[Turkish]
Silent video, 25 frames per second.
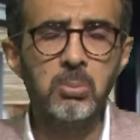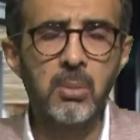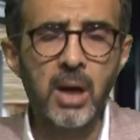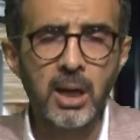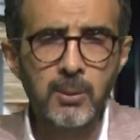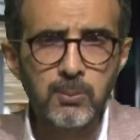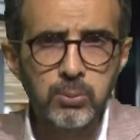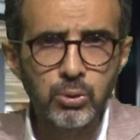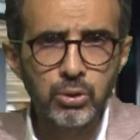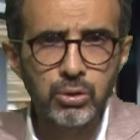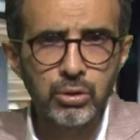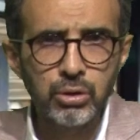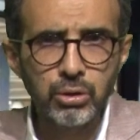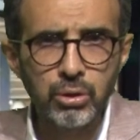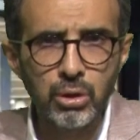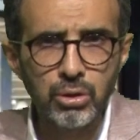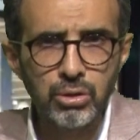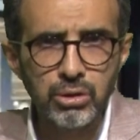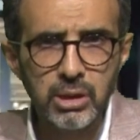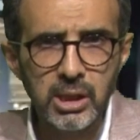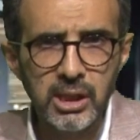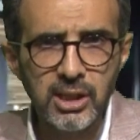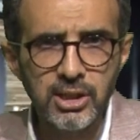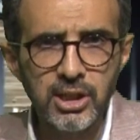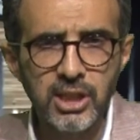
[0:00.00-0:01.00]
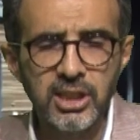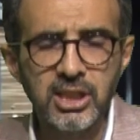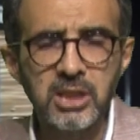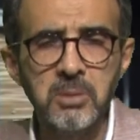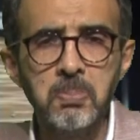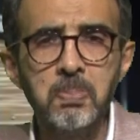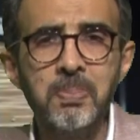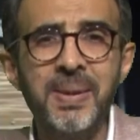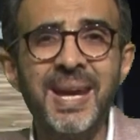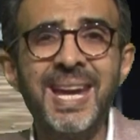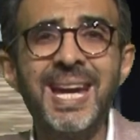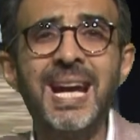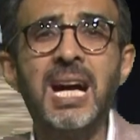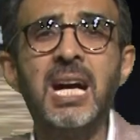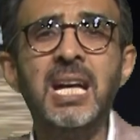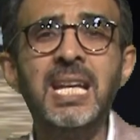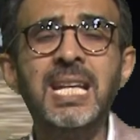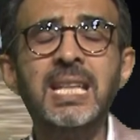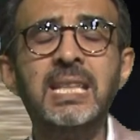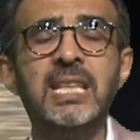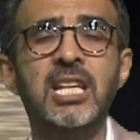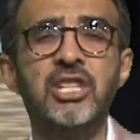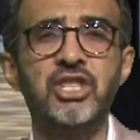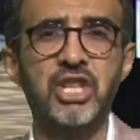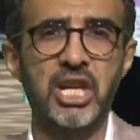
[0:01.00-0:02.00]
Makbuzunu göstereceksin, beyan
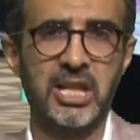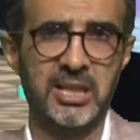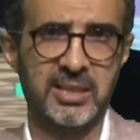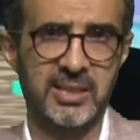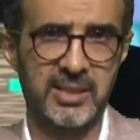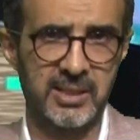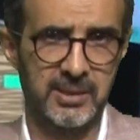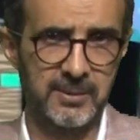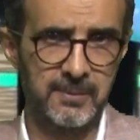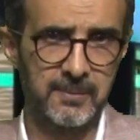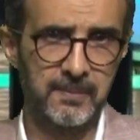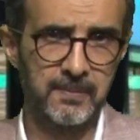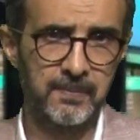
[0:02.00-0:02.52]
edeceksin.